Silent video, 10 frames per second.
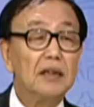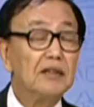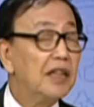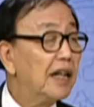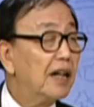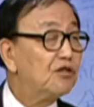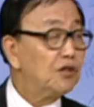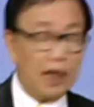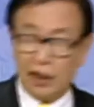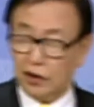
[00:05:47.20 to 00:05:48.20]
그러니까 제가
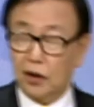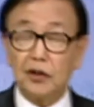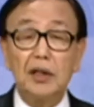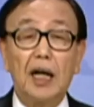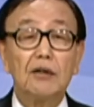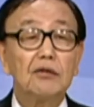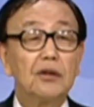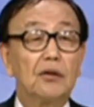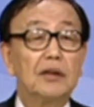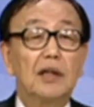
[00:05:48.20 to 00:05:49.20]
주장하는 것이
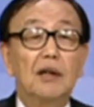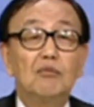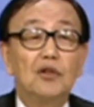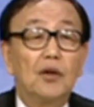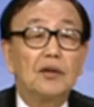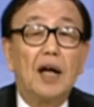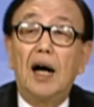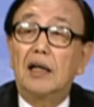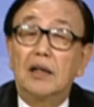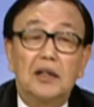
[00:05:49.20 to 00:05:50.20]
아니고 저는 이제 문헌
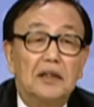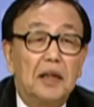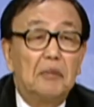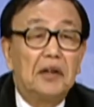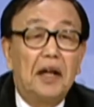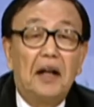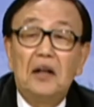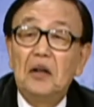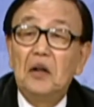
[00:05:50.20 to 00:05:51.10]
사학을 하기 때문에